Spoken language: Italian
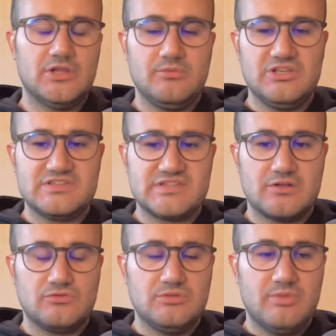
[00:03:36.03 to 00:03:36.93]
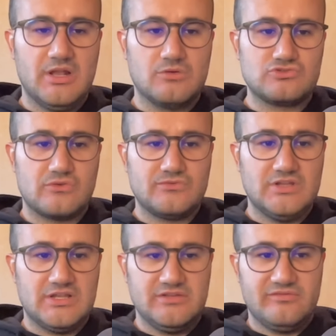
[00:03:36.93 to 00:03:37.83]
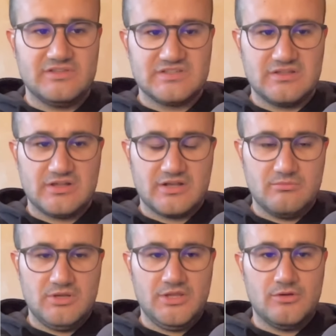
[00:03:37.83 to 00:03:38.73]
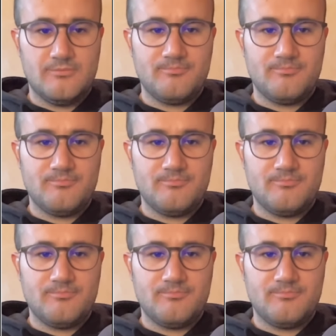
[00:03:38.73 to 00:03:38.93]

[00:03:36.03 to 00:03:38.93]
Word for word: del ministero di Belousov della difesa del Cremlino.